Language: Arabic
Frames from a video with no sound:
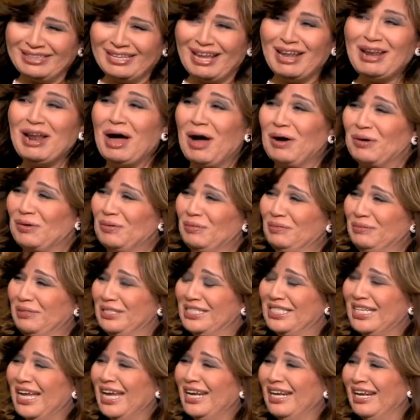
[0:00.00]
طالعه
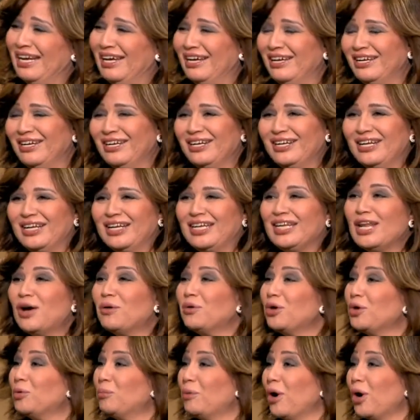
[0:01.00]
كوميديانه
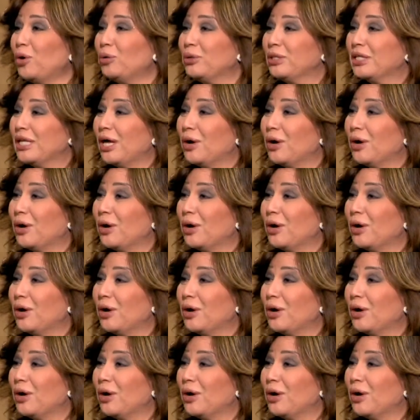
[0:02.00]
لو ايه وباخد